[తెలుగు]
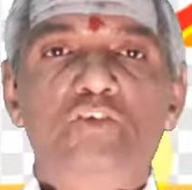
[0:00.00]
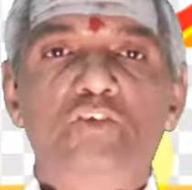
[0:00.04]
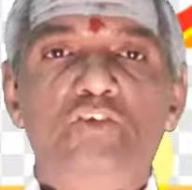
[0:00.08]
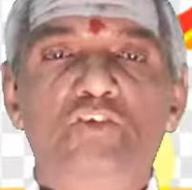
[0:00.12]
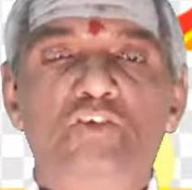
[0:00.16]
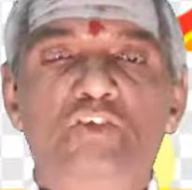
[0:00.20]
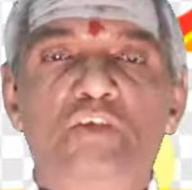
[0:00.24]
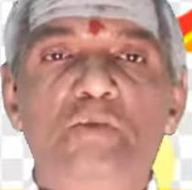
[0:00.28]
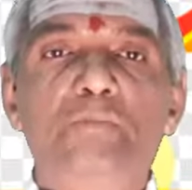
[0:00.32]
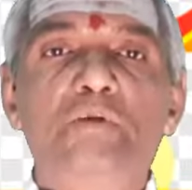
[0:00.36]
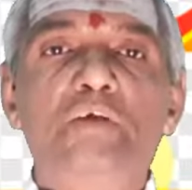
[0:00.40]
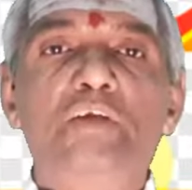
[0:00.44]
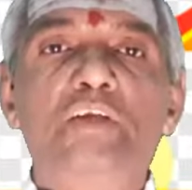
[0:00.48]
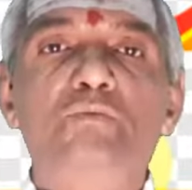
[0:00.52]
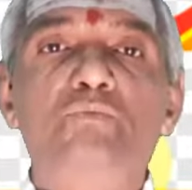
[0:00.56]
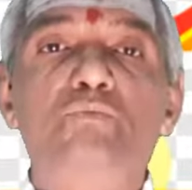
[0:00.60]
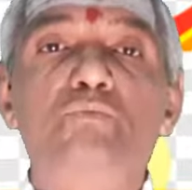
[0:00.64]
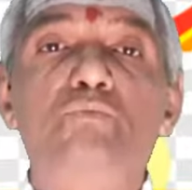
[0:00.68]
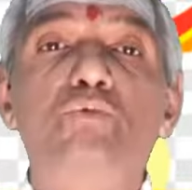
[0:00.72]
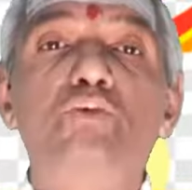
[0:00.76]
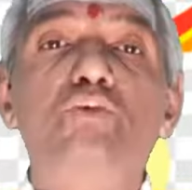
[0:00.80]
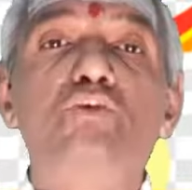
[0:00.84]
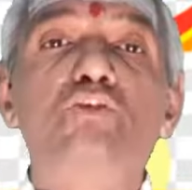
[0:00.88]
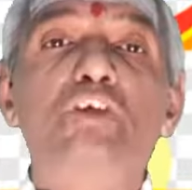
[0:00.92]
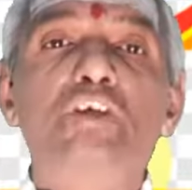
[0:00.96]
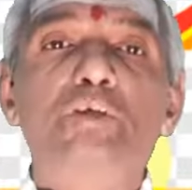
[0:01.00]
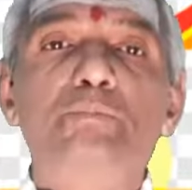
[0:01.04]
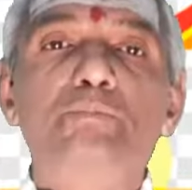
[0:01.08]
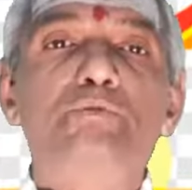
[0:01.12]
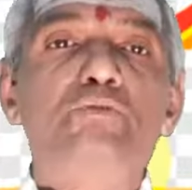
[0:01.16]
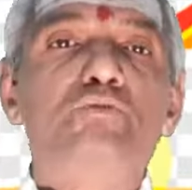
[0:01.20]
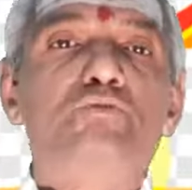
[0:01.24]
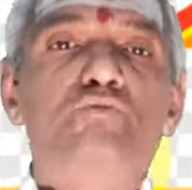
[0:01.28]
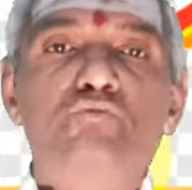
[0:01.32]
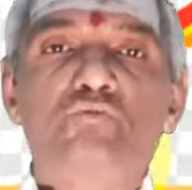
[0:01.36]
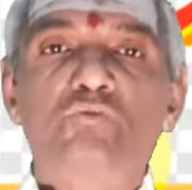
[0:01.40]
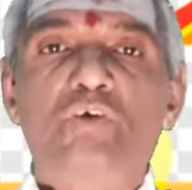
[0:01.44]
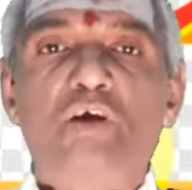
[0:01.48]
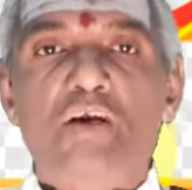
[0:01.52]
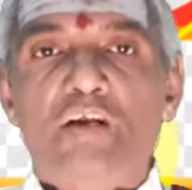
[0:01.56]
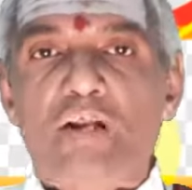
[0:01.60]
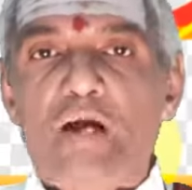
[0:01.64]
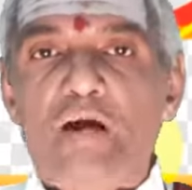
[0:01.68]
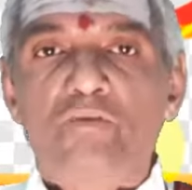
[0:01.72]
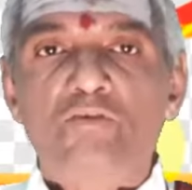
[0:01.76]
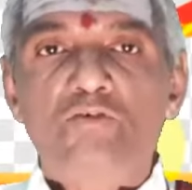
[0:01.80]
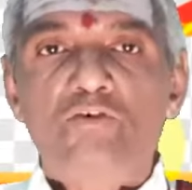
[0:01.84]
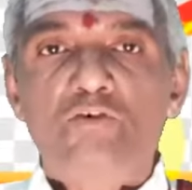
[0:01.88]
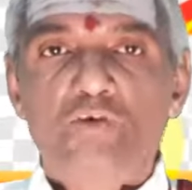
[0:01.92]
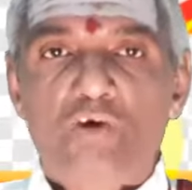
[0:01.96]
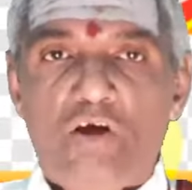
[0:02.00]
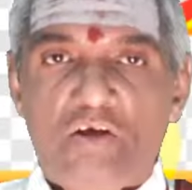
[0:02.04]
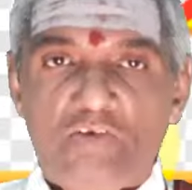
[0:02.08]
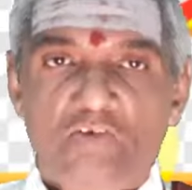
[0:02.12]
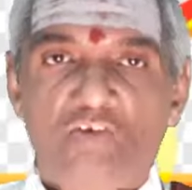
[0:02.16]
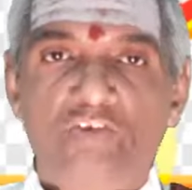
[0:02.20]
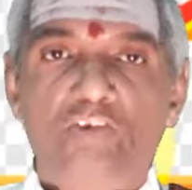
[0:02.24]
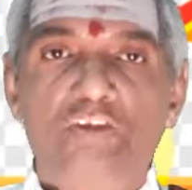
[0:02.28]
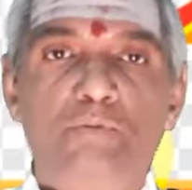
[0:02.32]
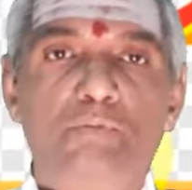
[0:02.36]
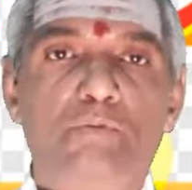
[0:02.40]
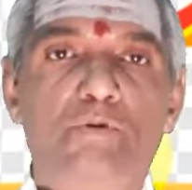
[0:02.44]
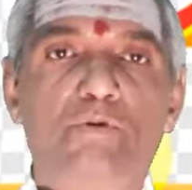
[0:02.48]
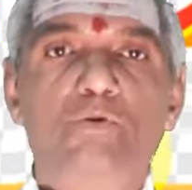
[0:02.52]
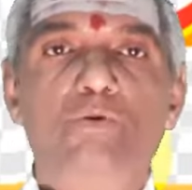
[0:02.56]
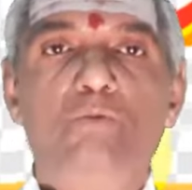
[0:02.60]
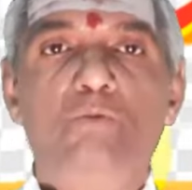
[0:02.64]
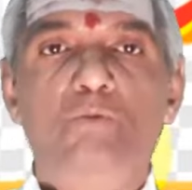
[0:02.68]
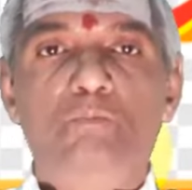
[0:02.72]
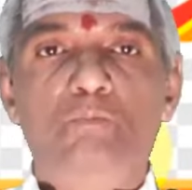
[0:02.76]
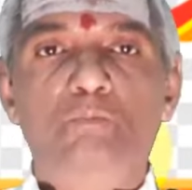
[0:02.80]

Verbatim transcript: నిజమైన వీరుడు అనిపించుకున్నాడు రావణుడు ఆ సందర్భంలో